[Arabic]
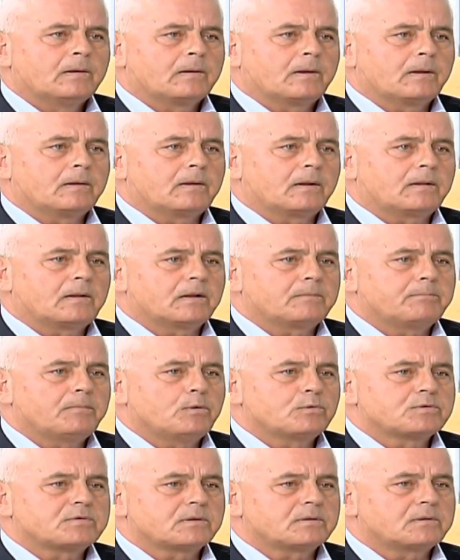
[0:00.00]
كنا
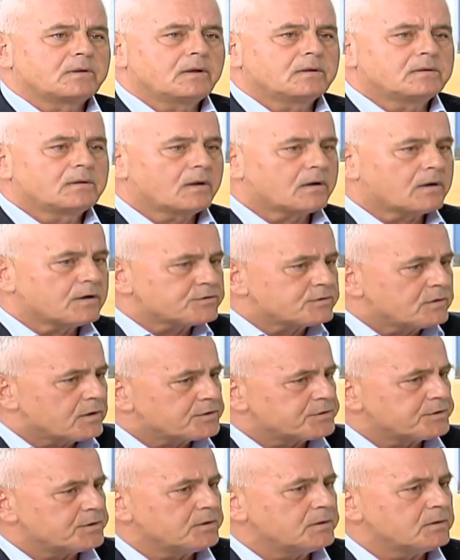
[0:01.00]
360 تخرجنا
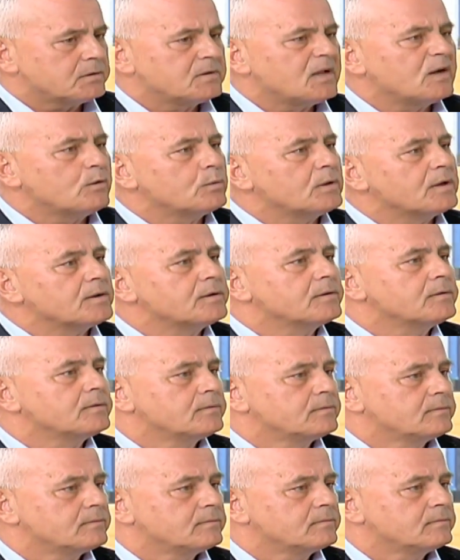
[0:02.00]
شيء 32
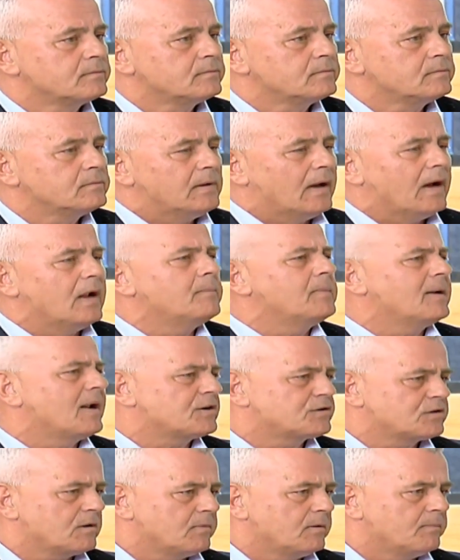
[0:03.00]
اقل من 10%
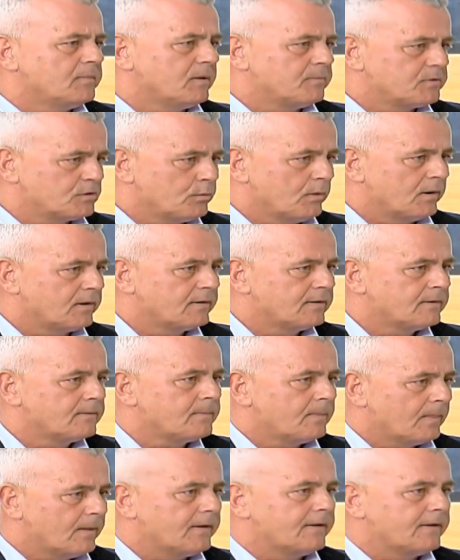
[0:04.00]
بشوي واو إيه.